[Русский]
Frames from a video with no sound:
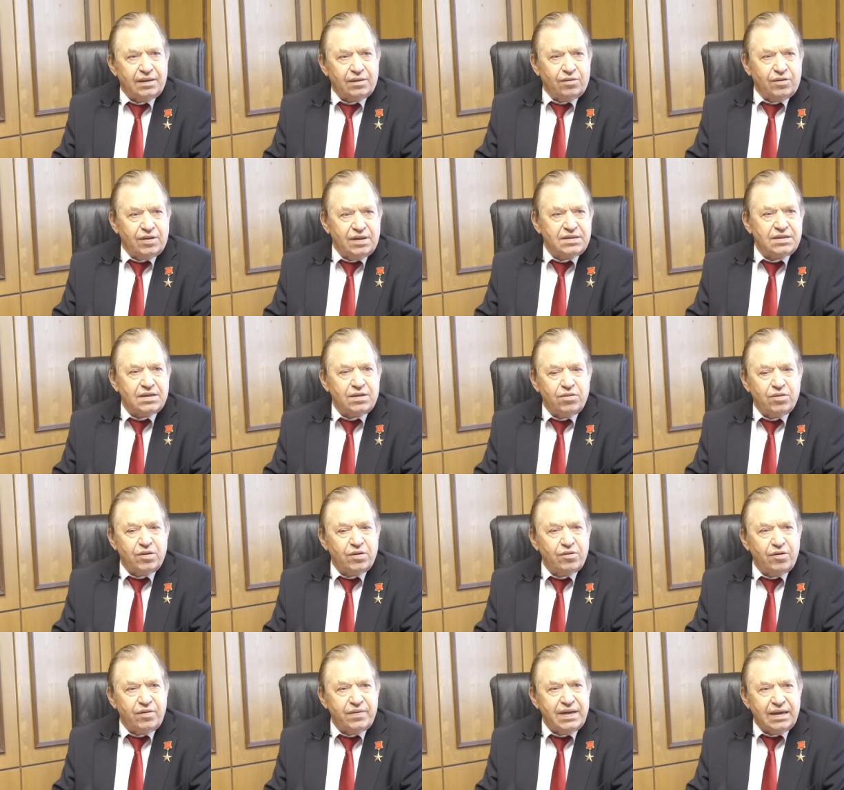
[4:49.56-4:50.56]
но если у
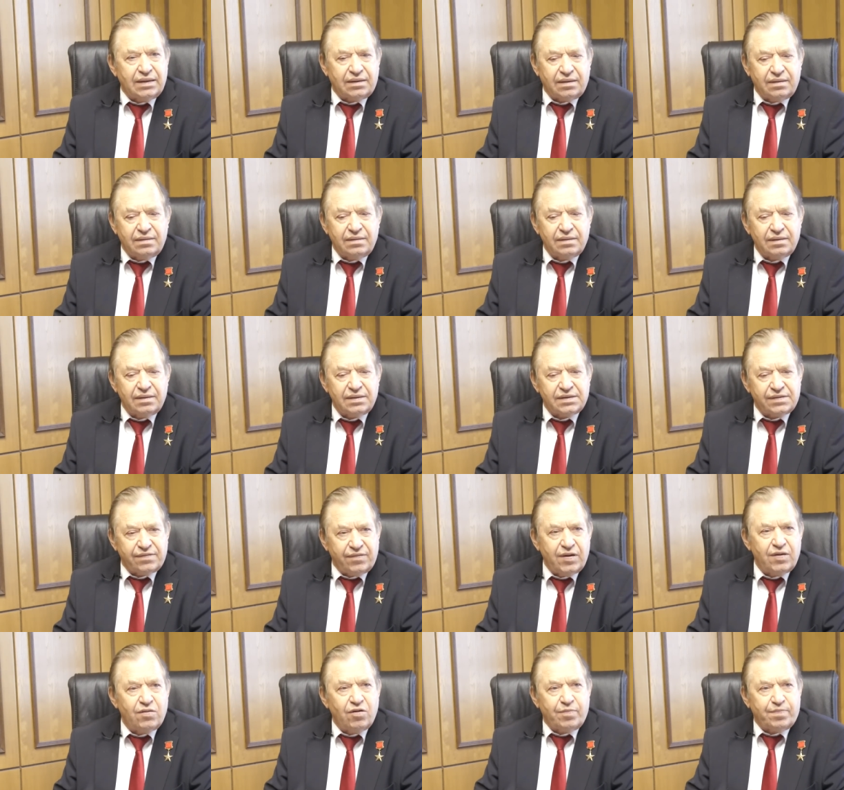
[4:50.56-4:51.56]
него нет
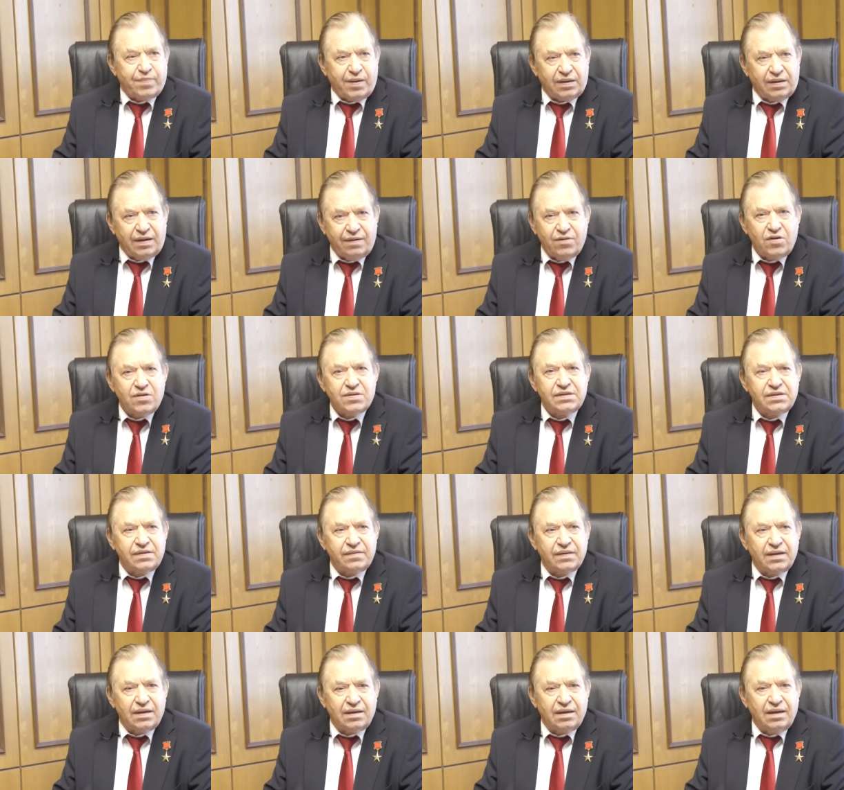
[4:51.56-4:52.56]
своего
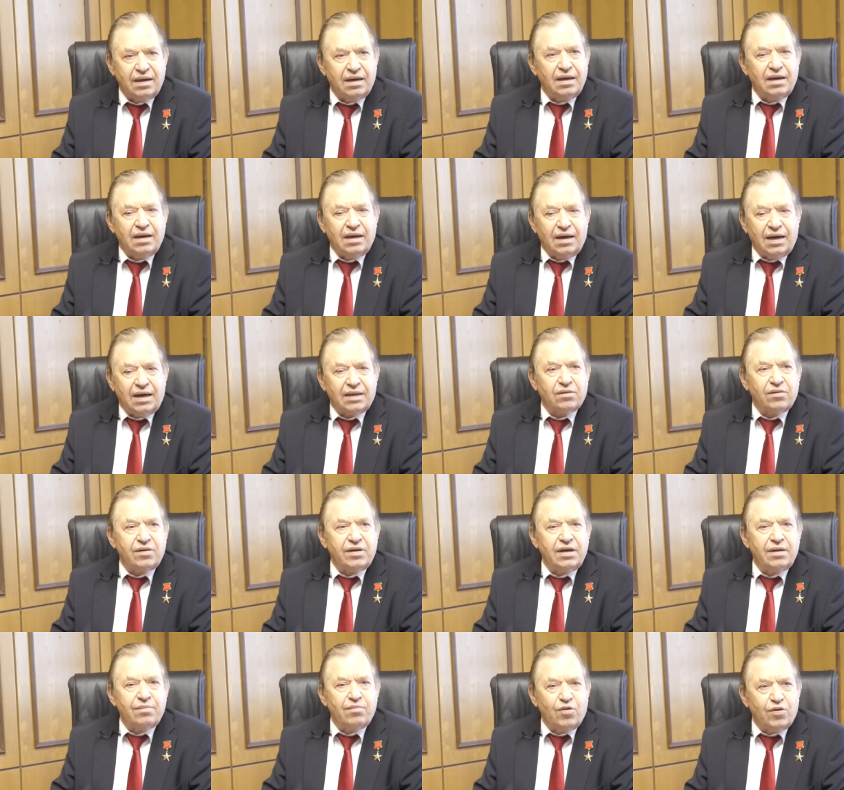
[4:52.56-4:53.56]
продовольствия, оно
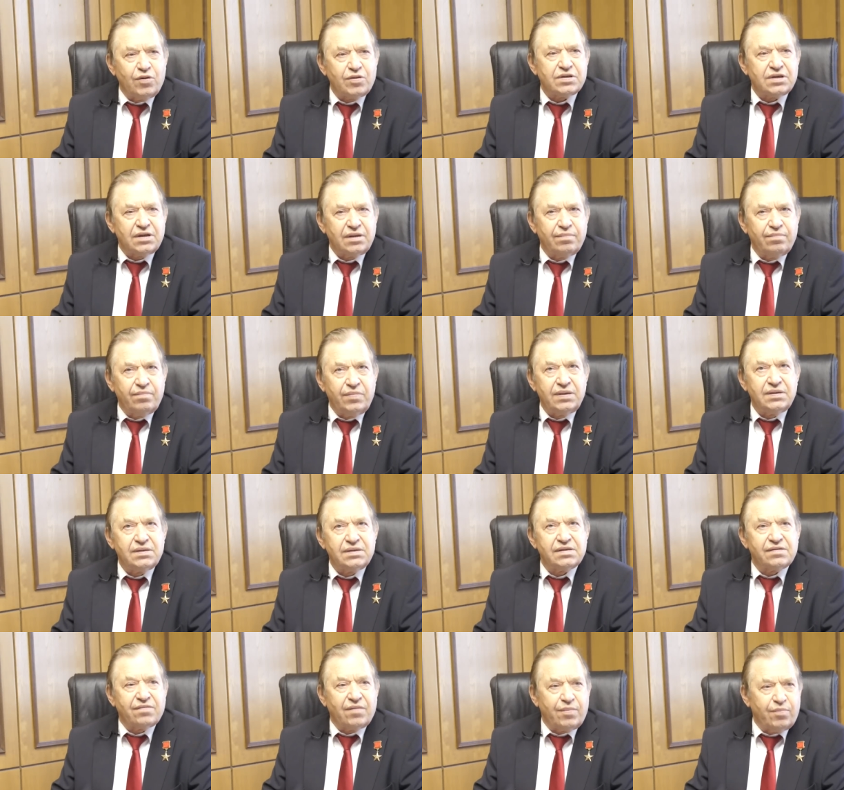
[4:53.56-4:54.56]
не может
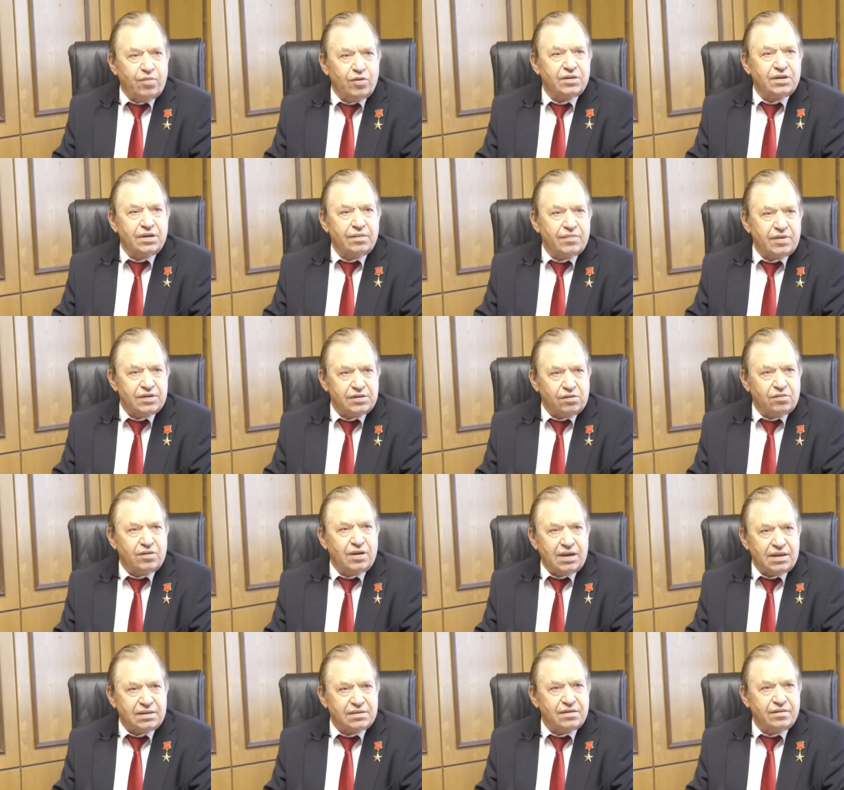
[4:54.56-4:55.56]
быть свободным
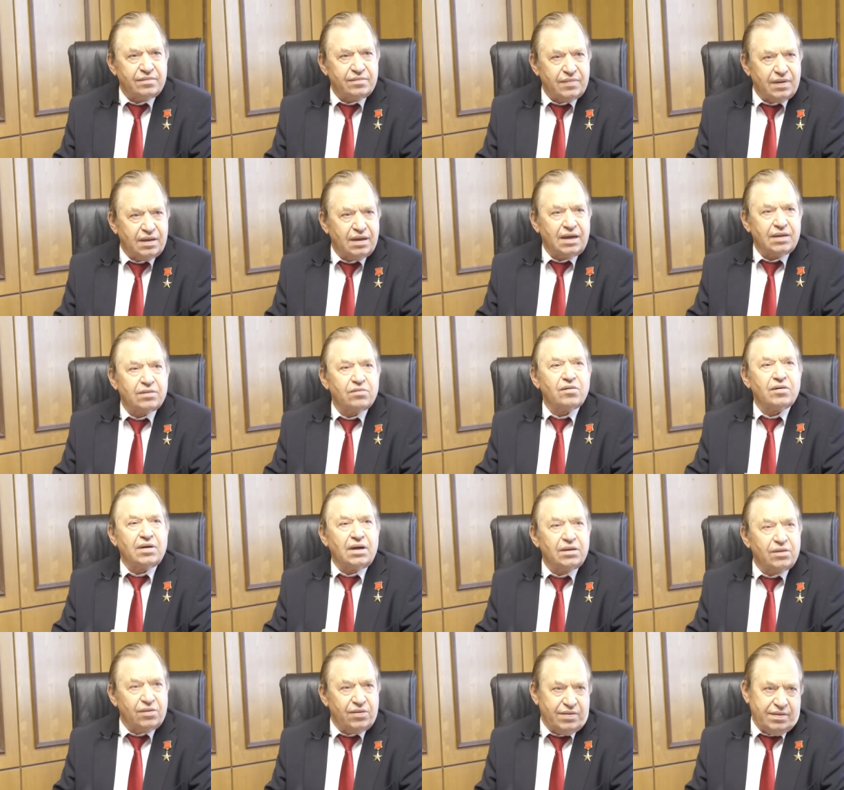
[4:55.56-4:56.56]
государством, оно
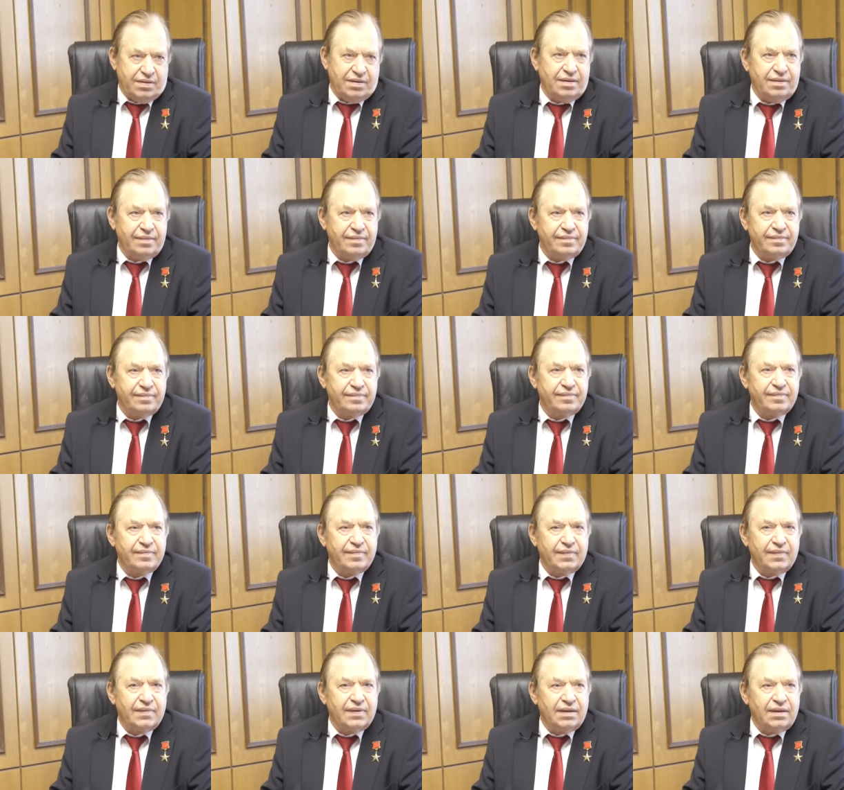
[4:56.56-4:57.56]
колония.
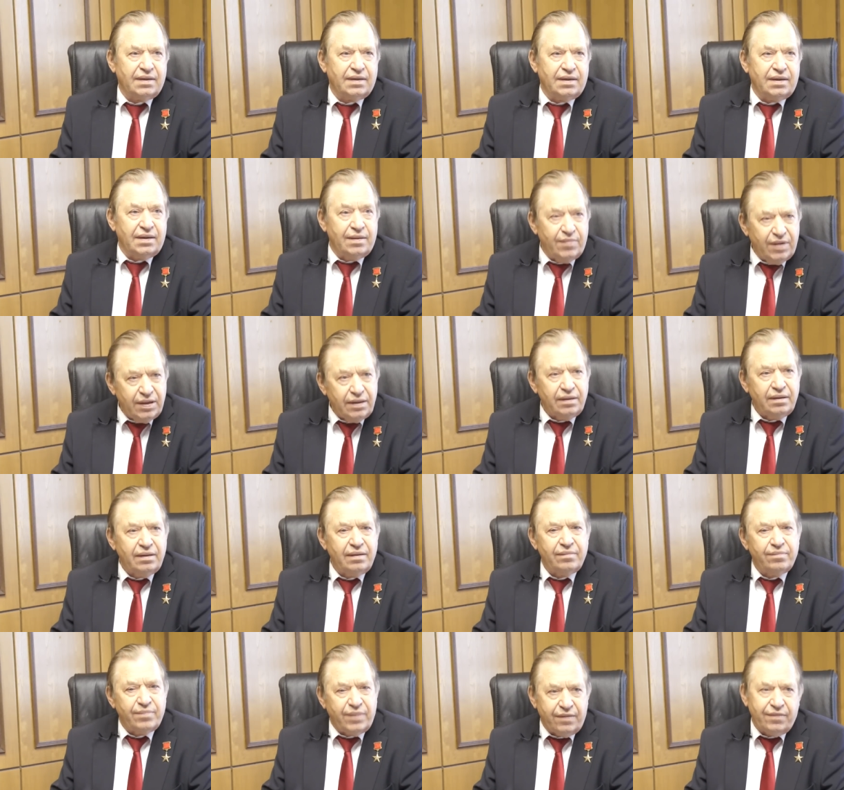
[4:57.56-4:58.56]
И мы
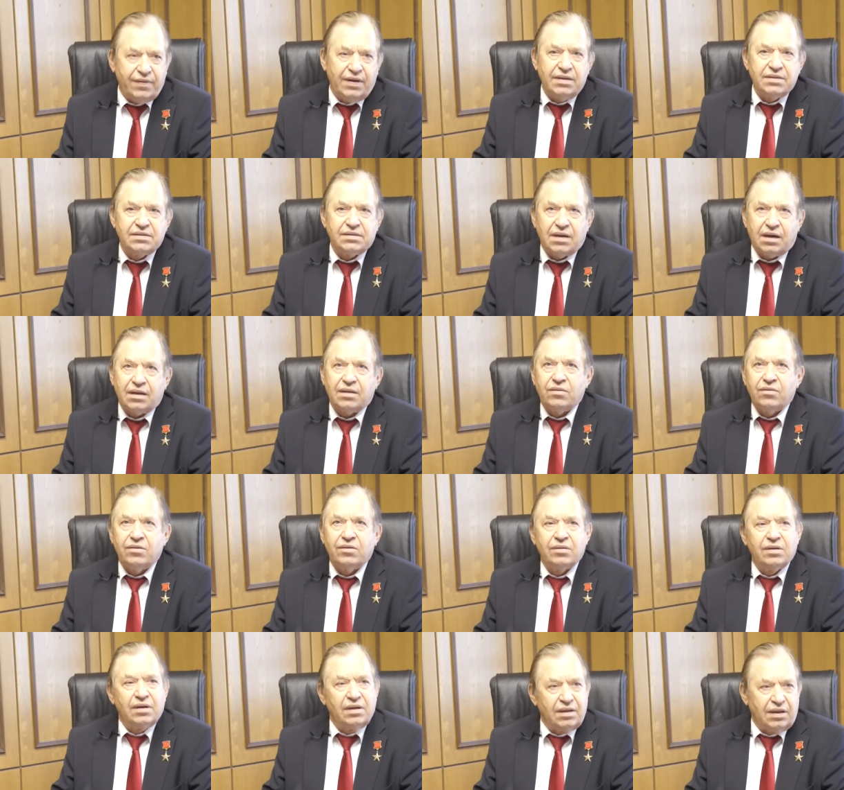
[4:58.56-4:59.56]
привели
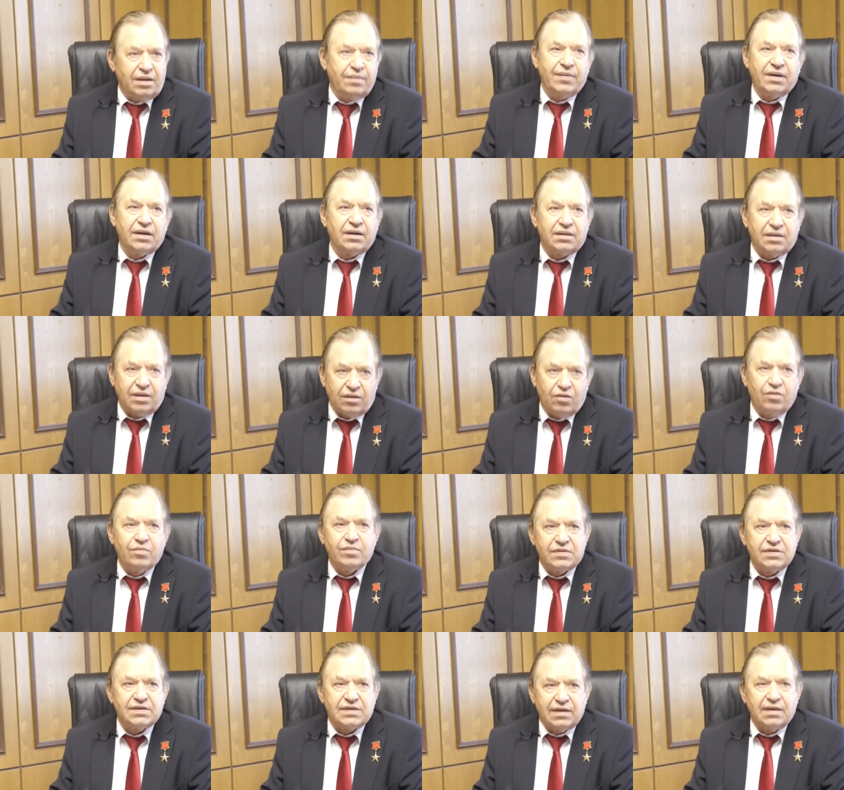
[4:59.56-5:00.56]
страну именно к
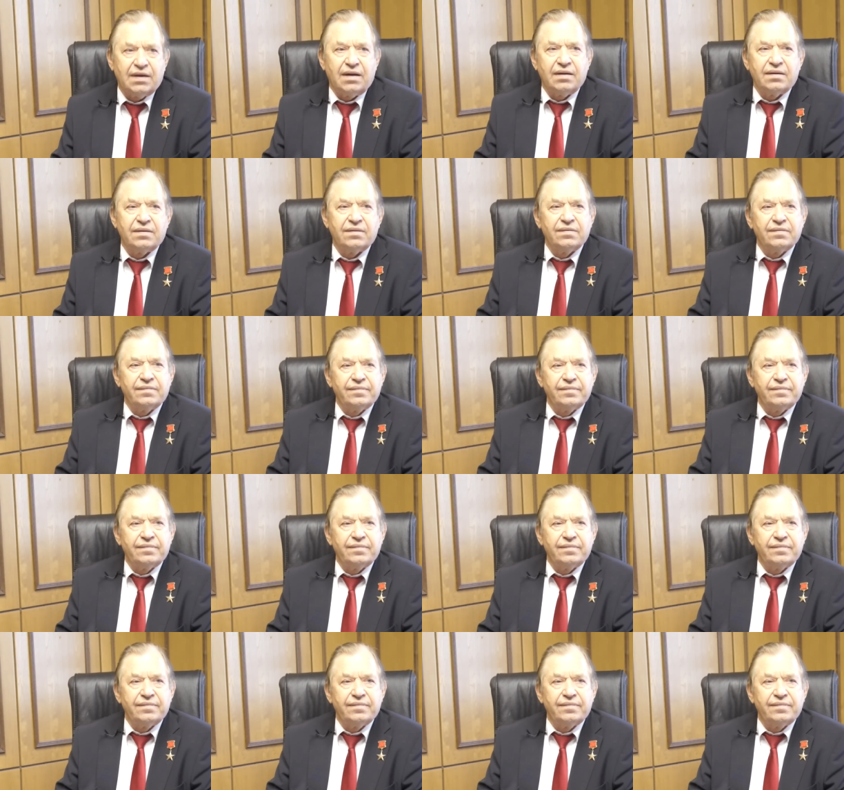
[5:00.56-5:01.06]
такому состоянию.